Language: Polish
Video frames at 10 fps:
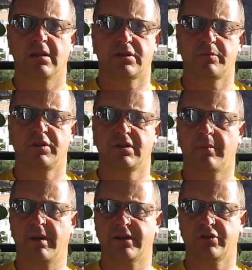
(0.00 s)
jesteśmy gdzieś
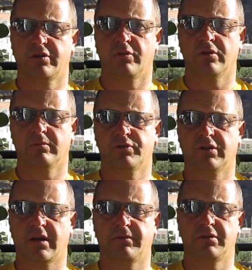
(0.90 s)
na plaży, czy mogą
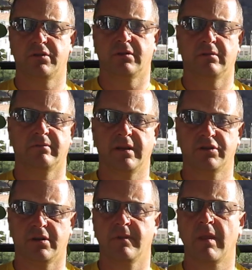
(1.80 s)
przytrafić w
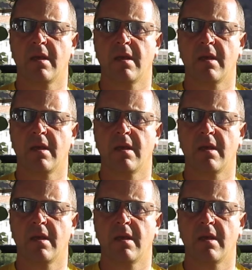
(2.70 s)
lesie,